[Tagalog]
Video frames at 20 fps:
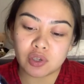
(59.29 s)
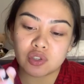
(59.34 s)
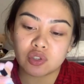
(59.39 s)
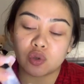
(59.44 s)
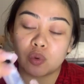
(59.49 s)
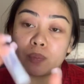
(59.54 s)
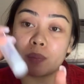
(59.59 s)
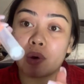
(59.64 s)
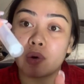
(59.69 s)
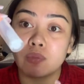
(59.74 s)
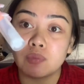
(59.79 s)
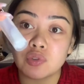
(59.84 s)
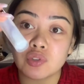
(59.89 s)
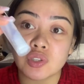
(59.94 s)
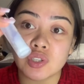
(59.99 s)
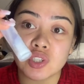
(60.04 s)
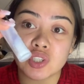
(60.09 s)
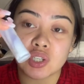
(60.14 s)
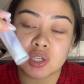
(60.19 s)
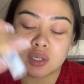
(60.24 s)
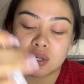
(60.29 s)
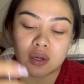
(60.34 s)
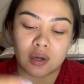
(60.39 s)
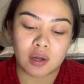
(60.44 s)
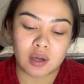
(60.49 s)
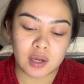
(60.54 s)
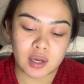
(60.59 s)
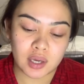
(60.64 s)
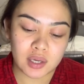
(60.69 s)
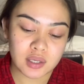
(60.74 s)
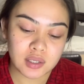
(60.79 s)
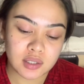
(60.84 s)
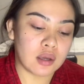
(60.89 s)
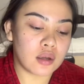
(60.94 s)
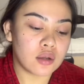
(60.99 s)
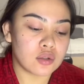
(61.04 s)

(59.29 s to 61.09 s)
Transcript: So, paubos na siya, guys.